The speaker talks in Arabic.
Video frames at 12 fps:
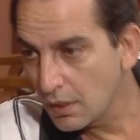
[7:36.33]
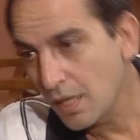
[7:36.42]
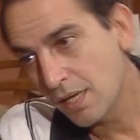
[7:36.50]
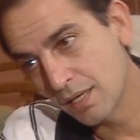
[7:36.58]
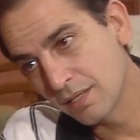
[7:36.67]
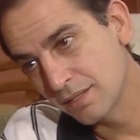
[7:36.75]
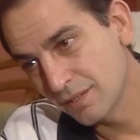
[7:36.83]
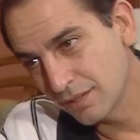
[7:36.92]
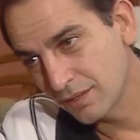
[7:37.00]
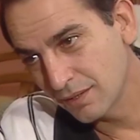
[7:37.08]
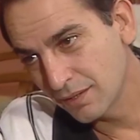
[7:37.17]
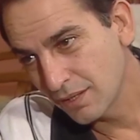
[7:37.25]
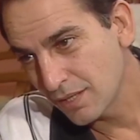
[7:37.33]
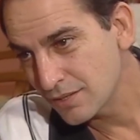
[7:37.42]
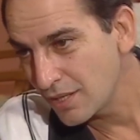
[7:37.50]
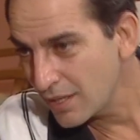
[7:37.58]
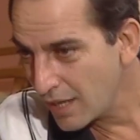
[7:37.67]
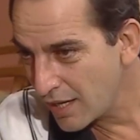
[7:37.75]
لا
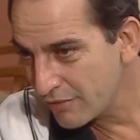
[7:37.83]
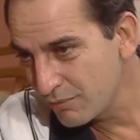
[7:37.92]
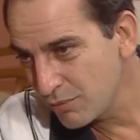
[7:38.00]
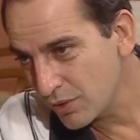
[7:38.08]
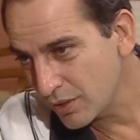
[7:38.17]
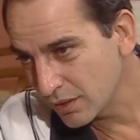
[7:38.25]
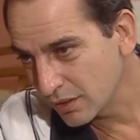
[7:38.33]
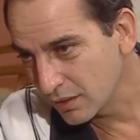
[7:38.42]
اصل انا عارف مخك